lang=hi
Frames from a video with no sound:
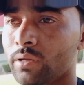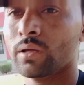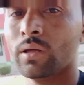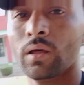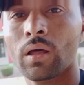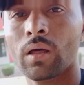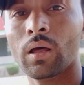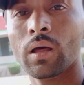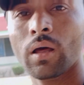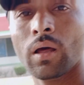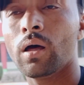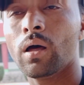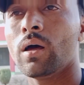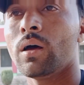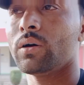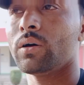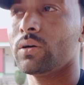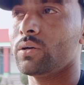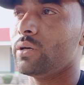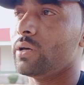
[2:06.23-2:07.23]
देख लें आप
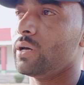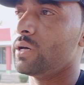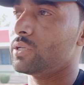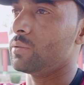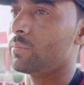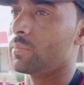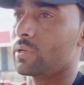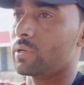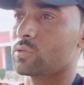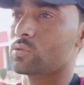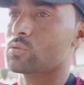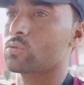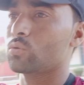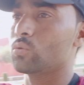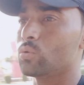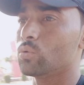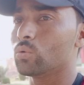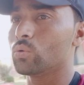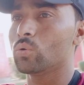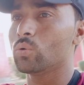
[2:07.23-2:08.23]

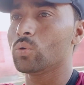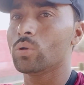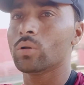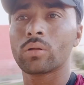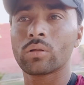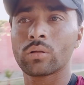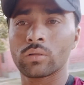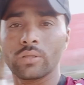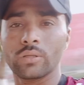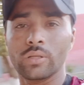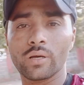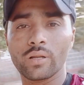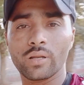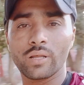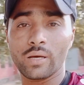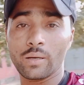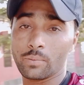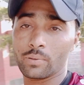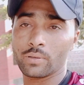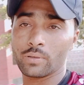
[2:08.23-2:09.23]
ग्रीनरी है फ्रंट से तो
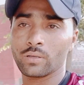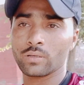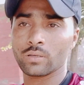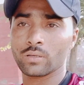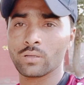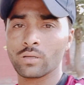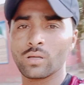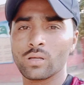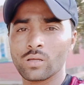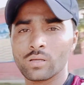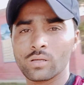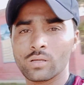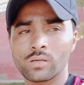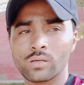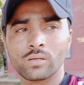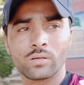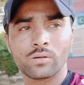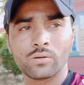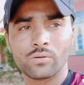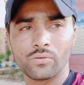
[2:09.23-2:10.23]
तकरीबन काफ़ी
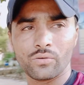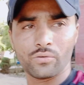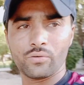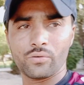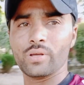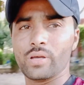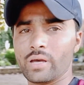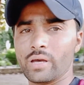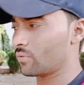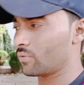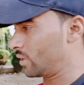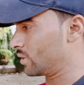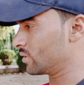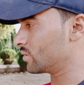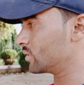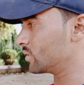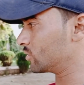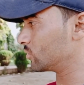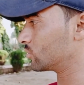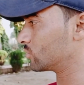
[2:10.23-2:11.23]
खूबसूरत है इसमें
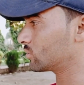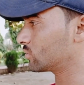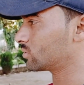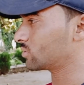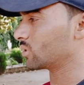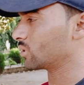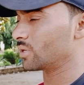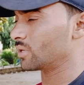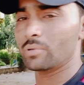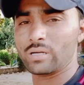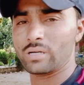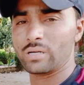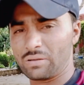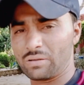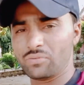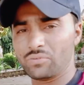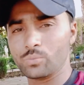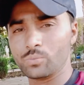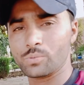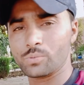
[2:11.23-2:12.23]
ग्राउंड जो है वो
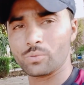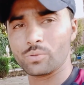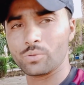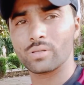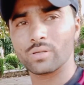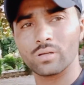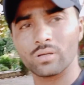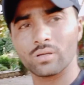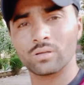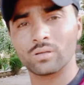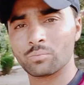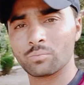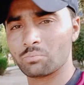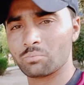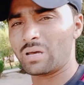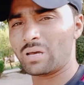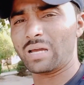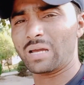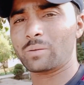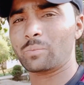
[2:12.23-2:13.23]
नहीं है
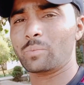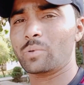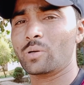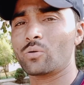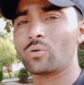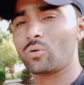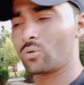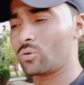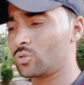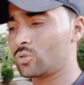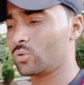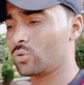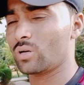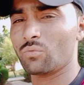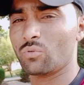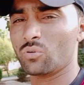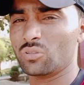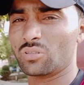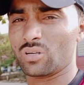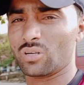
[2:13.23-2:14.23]
तो आहिस्ता आहिस्ता
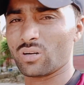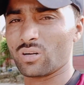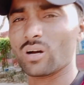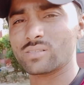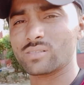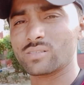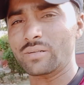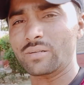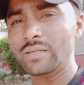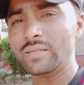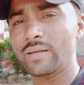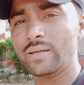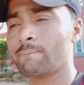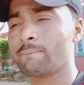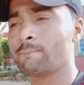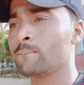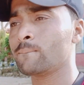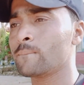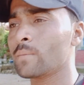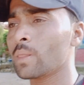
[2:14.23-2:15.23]
इंशाल्लाह वो भी इम्प्रूव
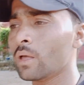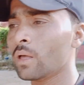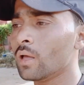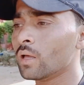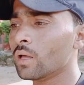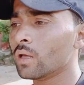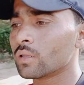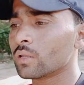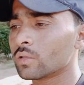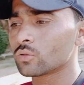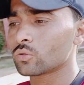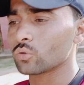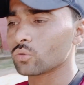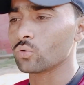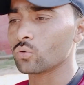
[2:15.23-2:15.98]
होगा बेहतर बनेगा